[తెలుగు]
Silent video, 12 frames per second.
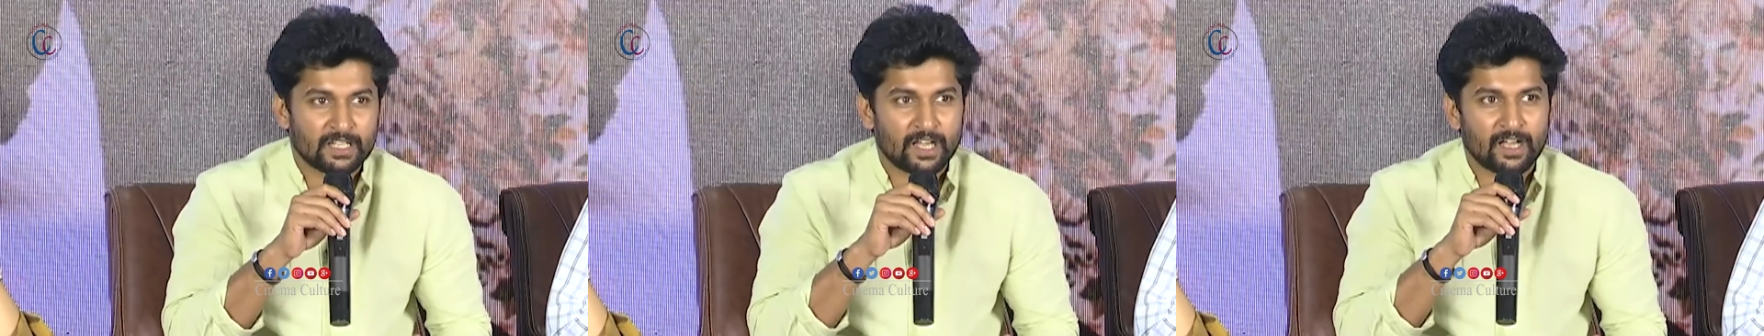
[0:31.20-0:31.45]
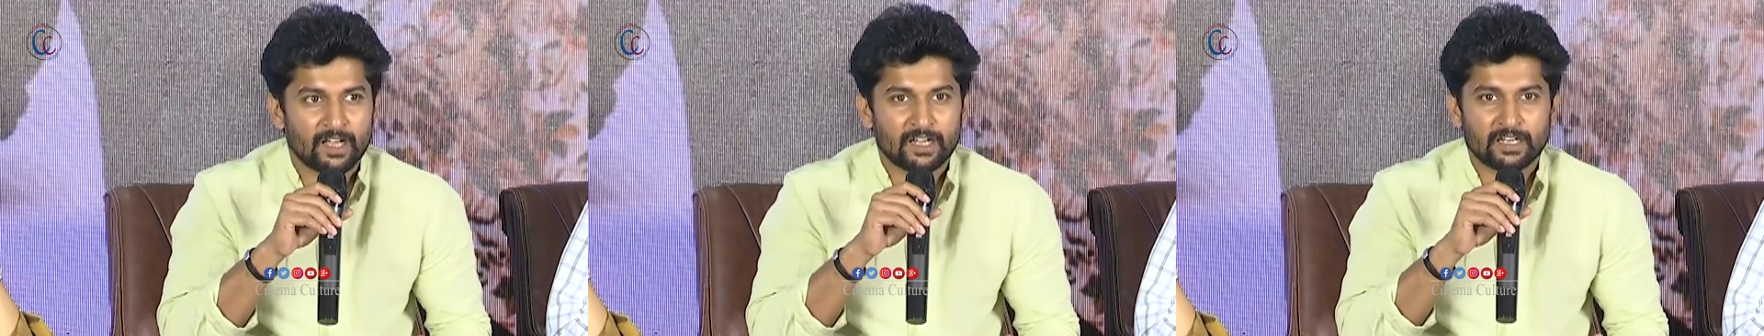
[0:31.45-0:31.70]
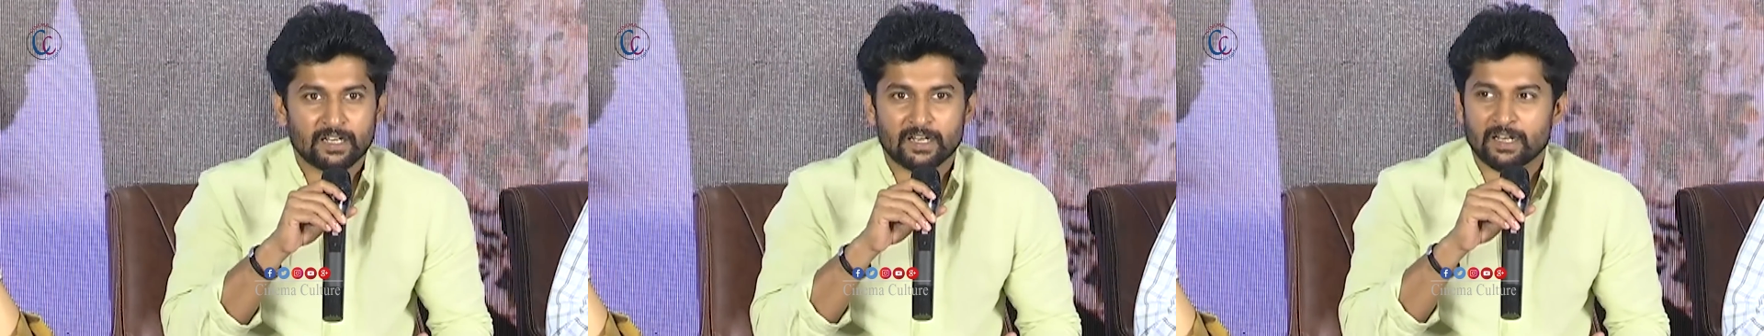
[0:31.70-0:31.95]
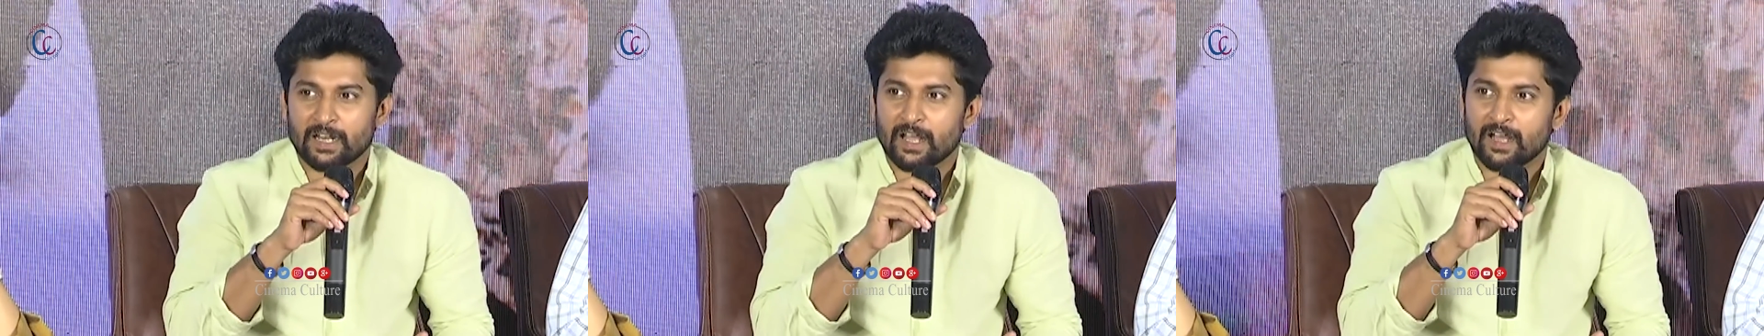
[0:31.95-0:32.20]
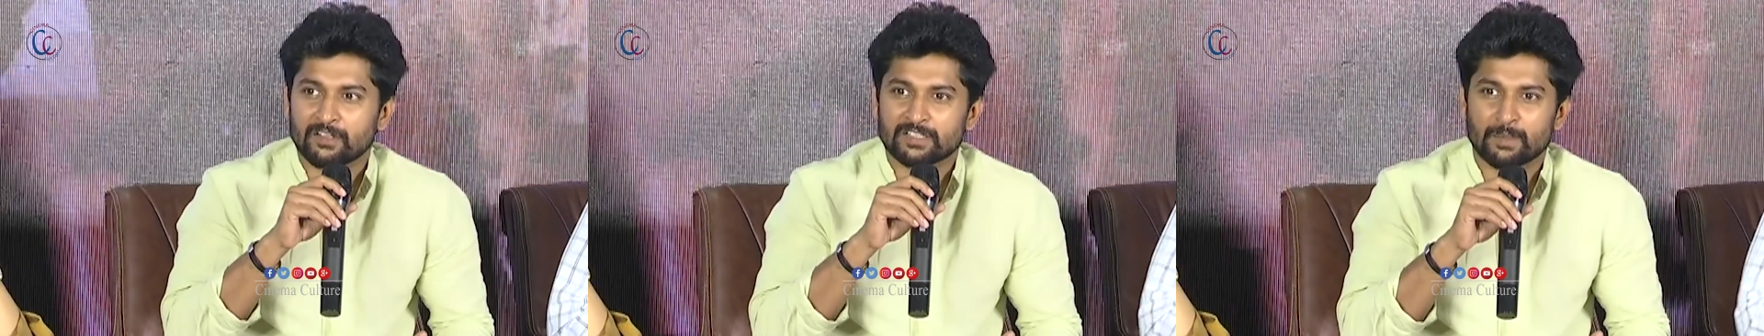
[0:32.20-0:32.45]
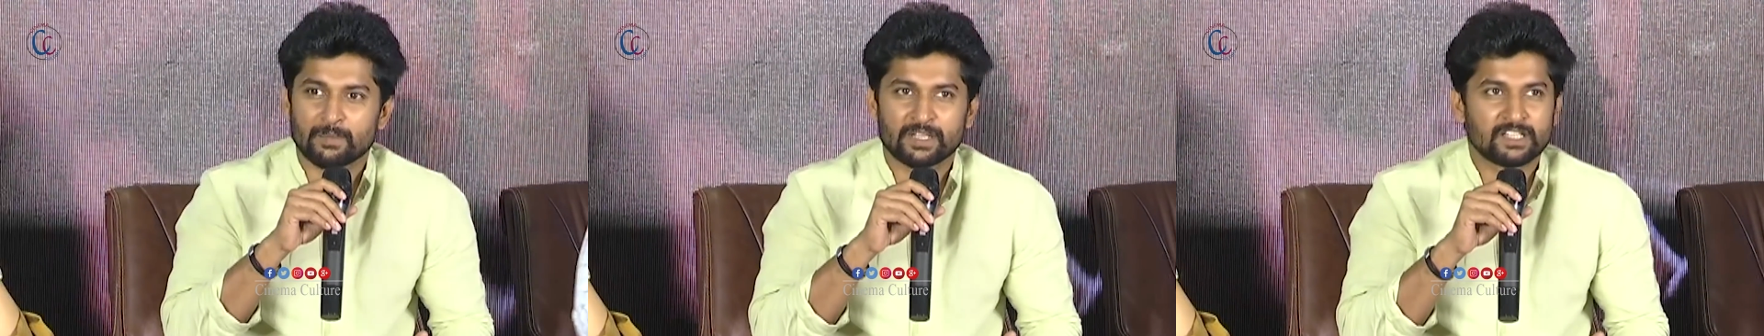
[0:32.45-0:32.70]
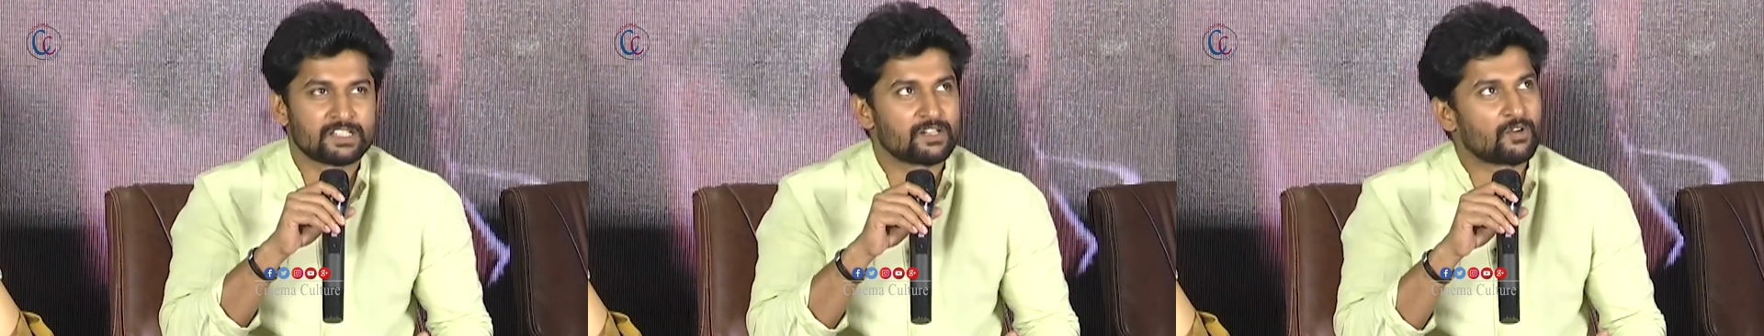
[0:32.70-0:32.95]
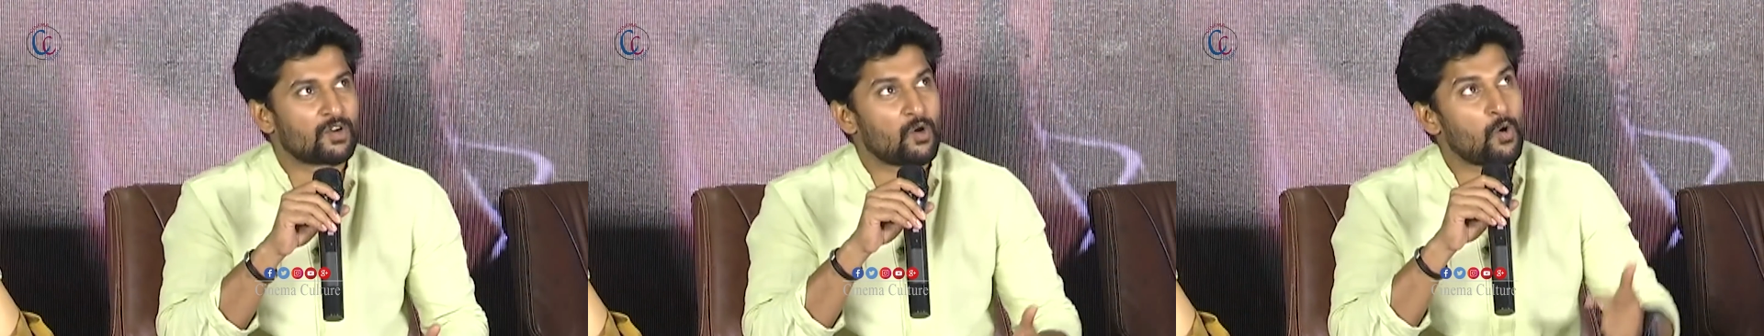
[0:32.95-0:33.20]
నా నాకు
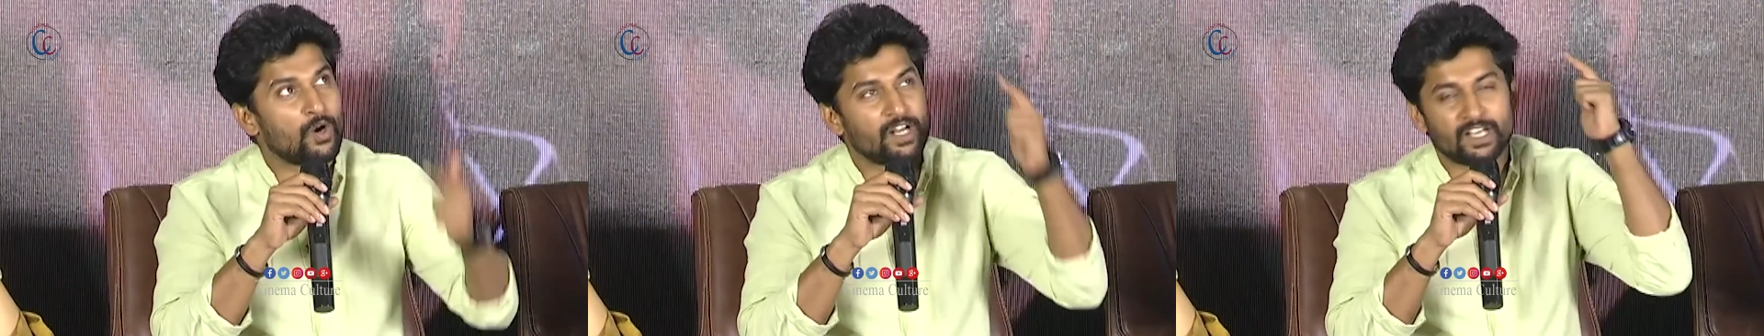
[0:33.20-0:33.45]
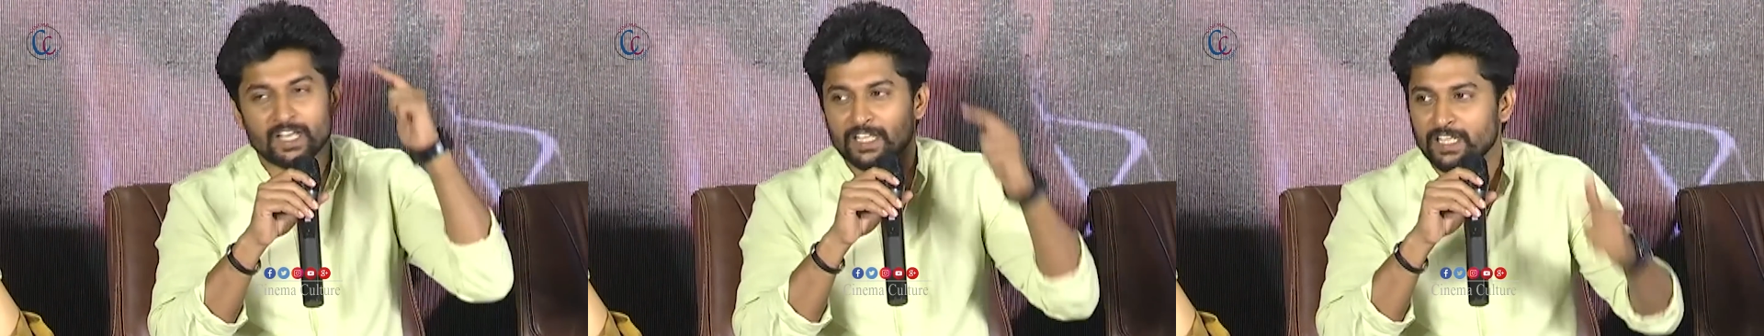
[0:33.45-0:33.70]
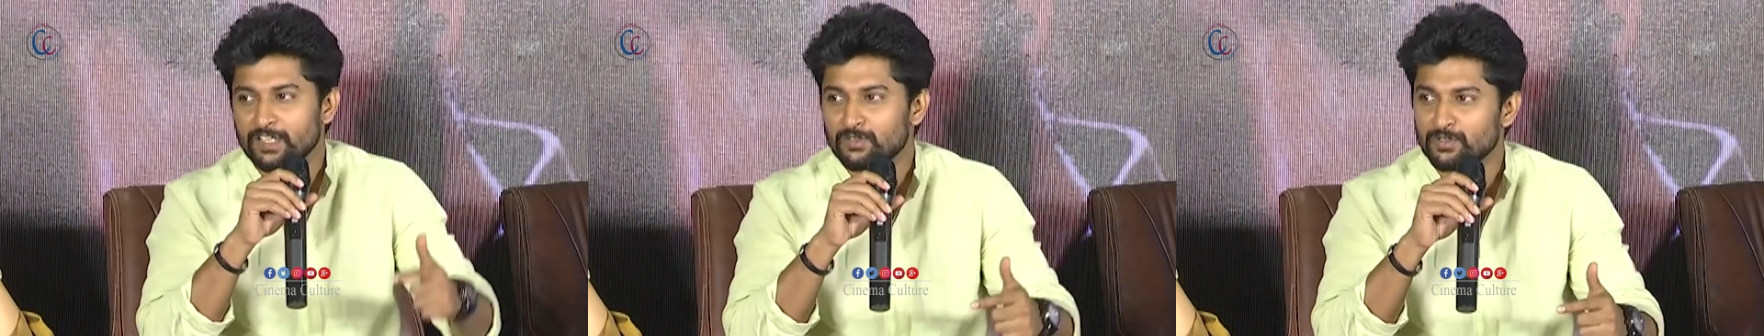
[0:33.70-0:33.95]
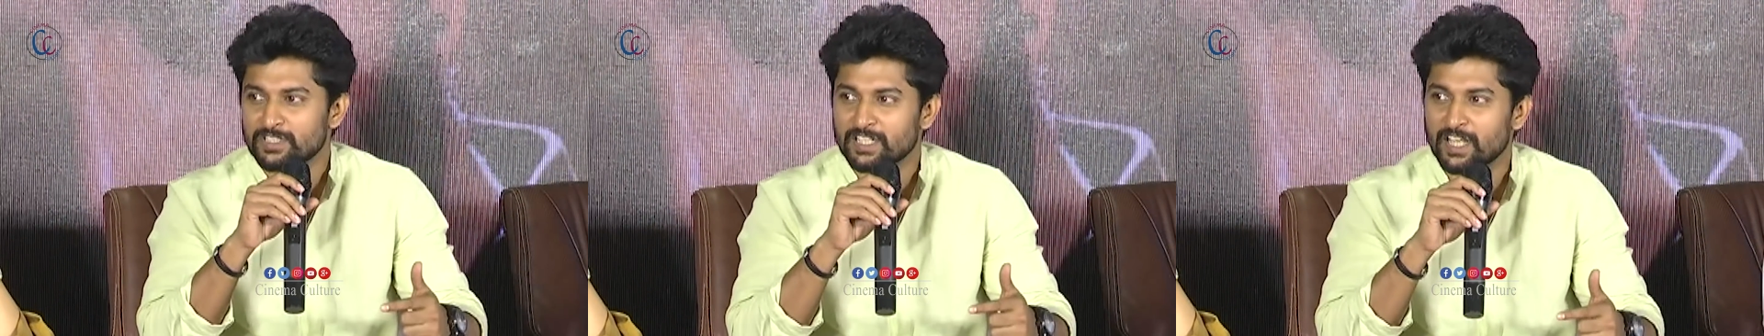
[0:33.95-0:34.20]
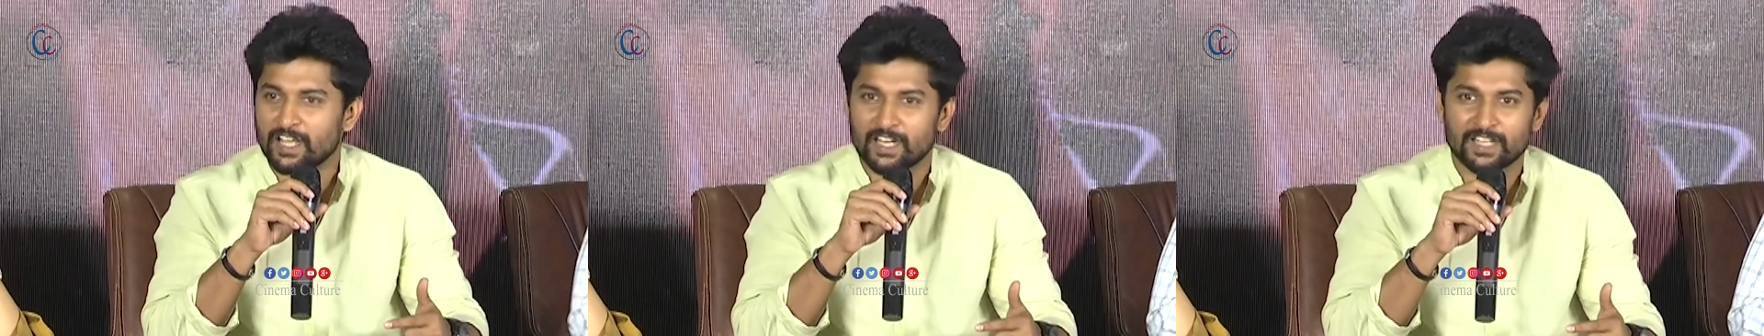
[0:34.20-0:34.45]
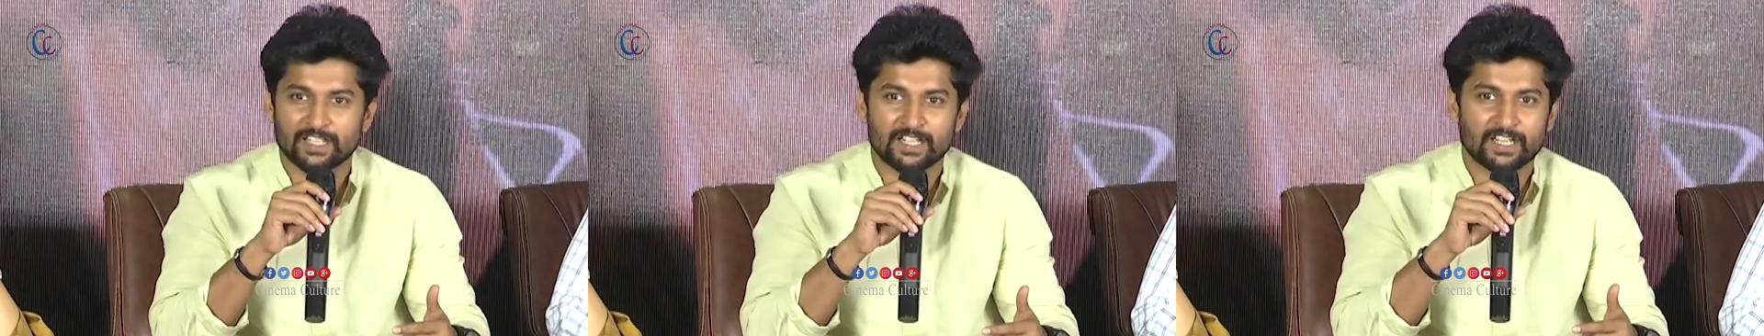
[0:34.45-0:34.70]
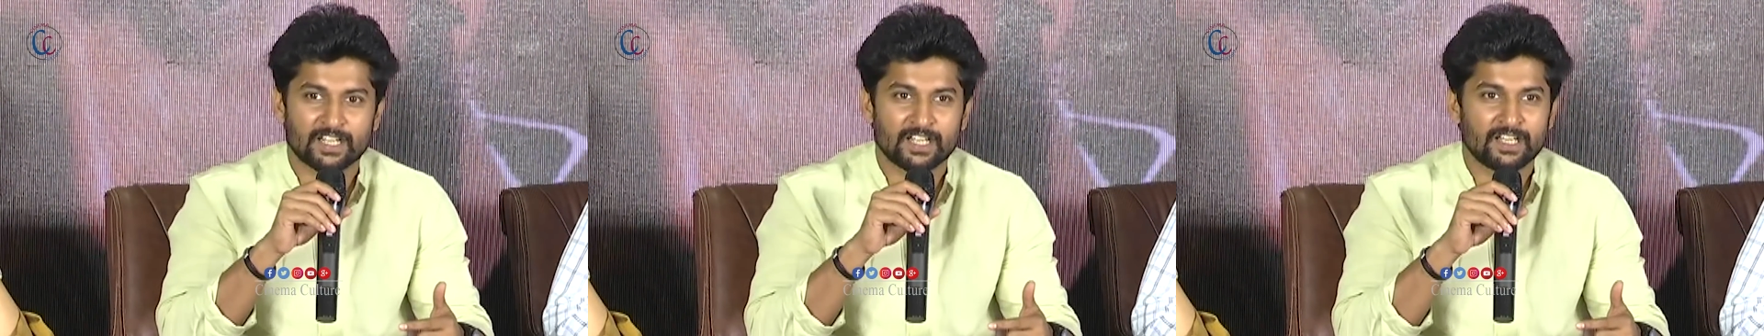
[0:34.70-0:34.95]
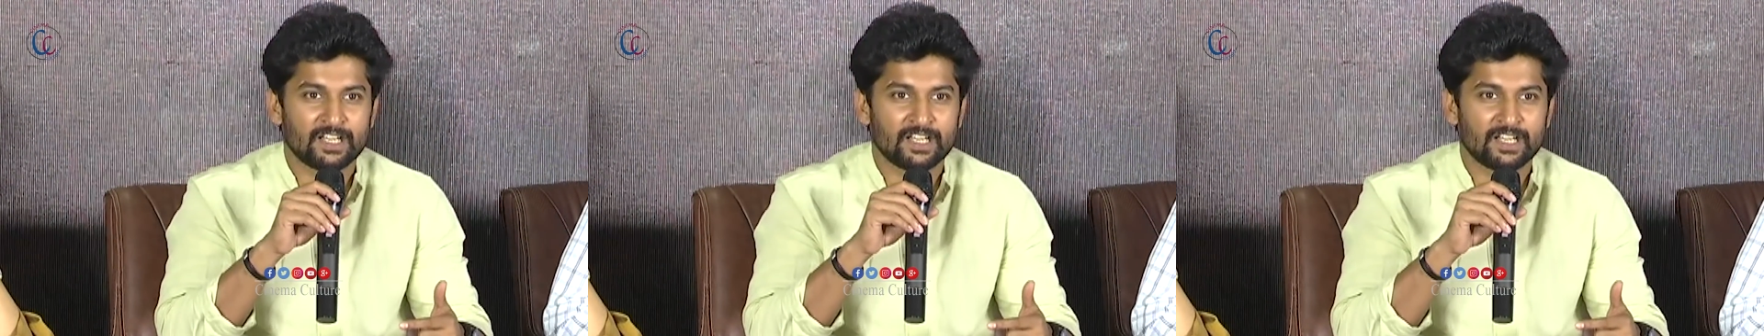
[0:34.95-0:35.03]
సంబంధించిన ఒక హోర్డింగ్ ఏదైనా చూసినా లేదంటే